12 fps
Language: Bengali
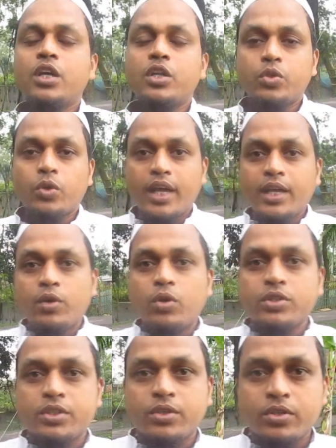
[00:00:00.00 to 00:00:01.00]
তো এই
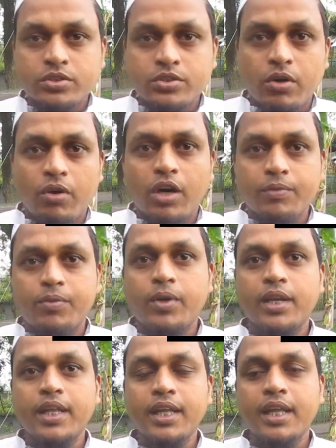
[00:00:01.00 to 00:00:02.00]
ক্ষতিগ্রস্ত হওয়ার
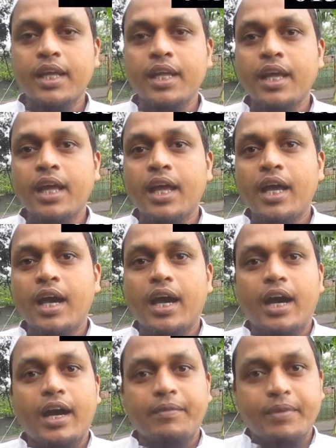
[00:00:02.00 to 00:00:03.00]
ফলে
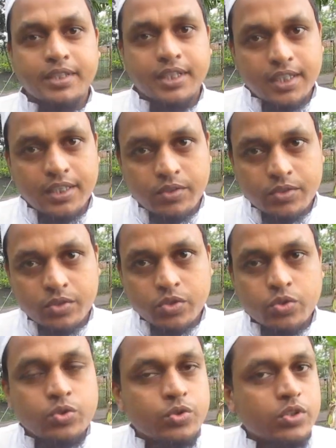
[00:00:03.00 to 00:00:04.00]
আমরা সাধারণত
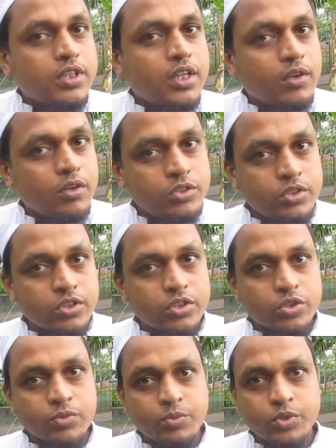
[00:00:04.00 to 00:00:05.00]
শুক্র তারল্যজনিত
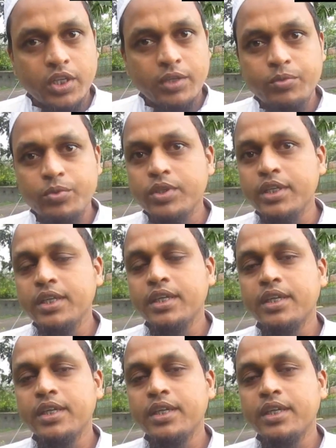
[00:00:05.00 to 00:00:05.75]
সমস্যায় ভুগি